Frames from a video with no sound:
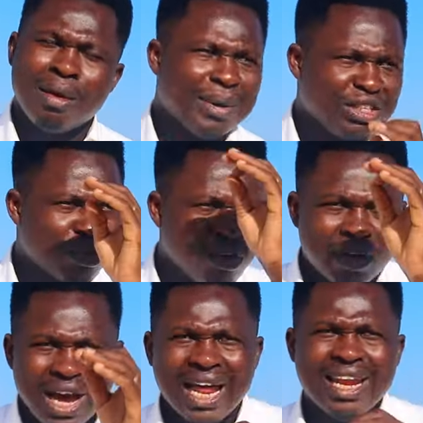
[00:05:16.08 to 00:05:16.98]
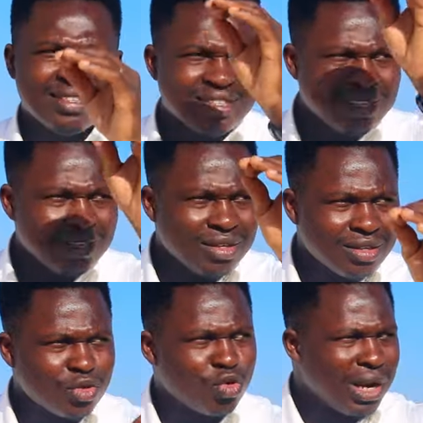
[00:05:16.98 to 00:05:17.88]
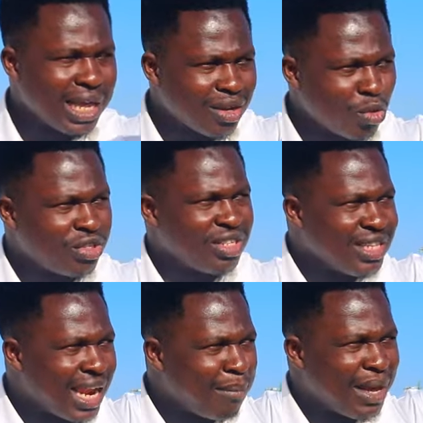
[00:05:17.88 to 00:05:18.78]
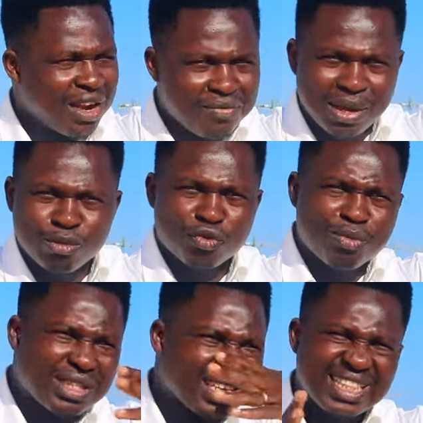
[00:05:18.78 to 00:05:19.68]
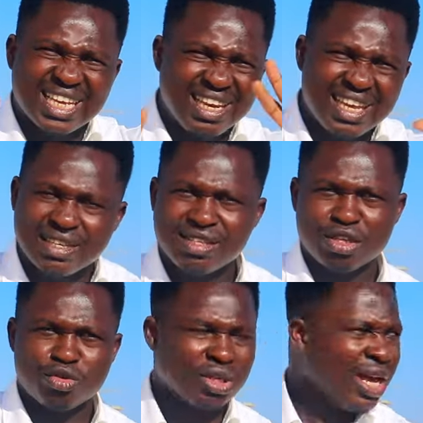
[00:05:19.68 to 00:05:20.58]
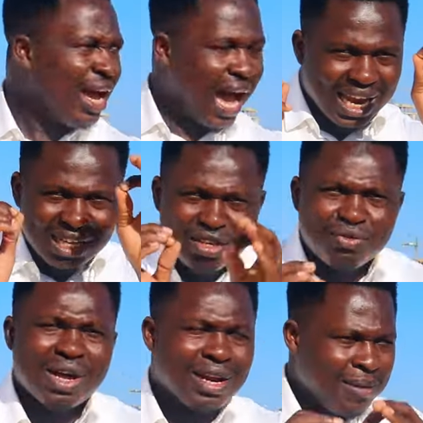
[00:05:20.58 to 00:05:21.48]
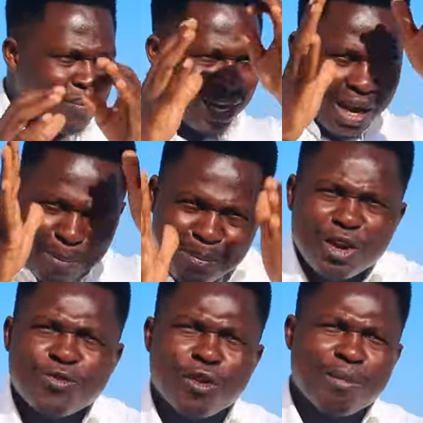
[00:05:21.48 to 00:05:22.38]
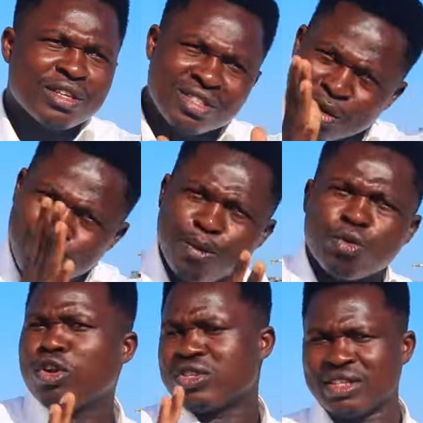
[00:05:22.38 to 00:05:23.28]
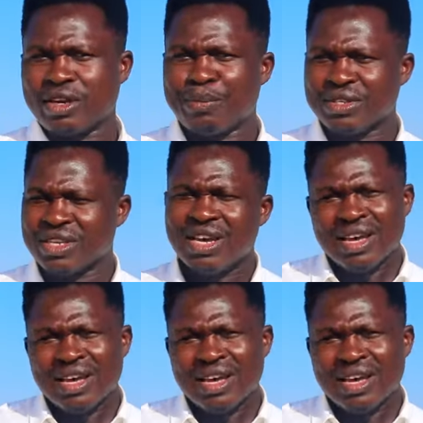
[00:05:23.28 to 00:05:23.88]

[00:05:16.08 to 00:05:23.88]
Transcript: Parce que, allez-y, sur le site de la BRVM, je vous mettrai des liens ainsi de suite. Allez-y voir les performances des plus grosses entreprises.